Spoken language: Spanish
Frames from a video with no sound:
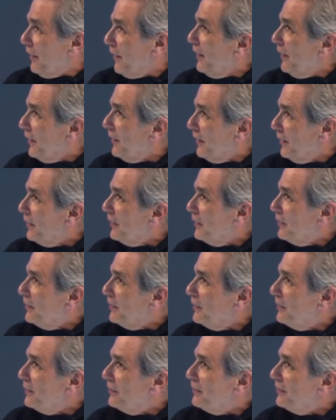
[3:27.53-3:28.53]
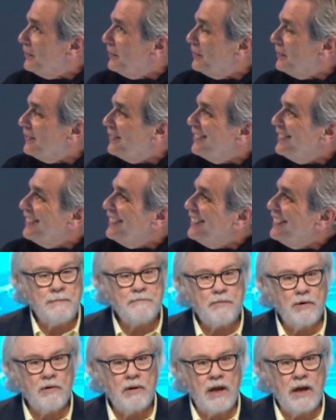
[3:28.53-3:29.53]
Todo. El
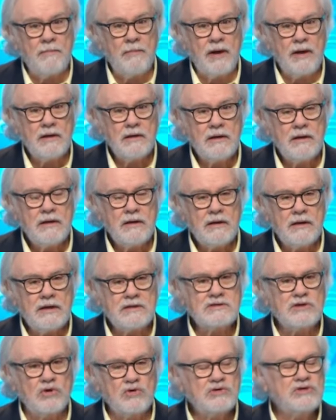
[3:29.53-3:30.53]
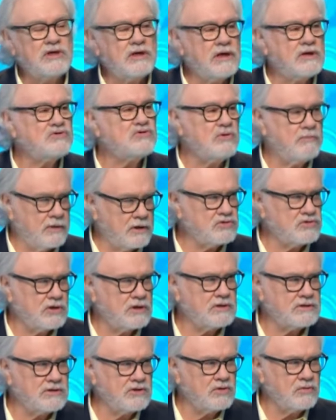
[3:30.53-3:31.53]
problema es que los ingresos en México
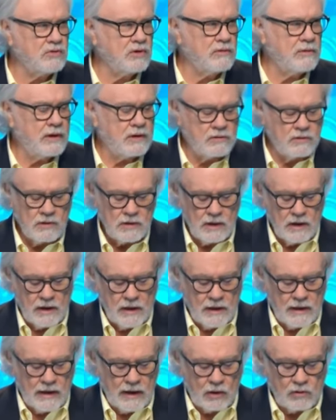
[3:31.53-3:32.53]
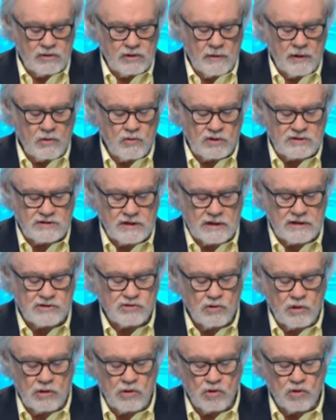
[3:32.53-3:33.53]
siguen siendo muy bajos. La última encuesta
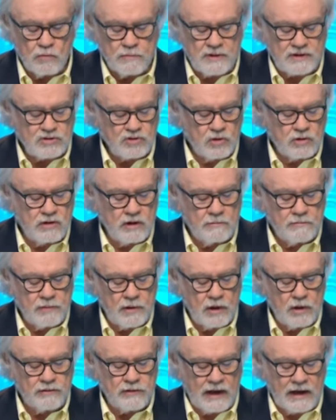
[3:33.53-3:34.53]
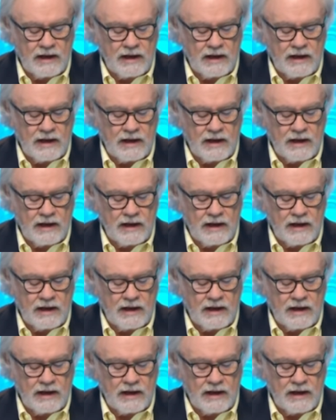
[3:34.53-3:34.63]
nacional de ocupación y empleo del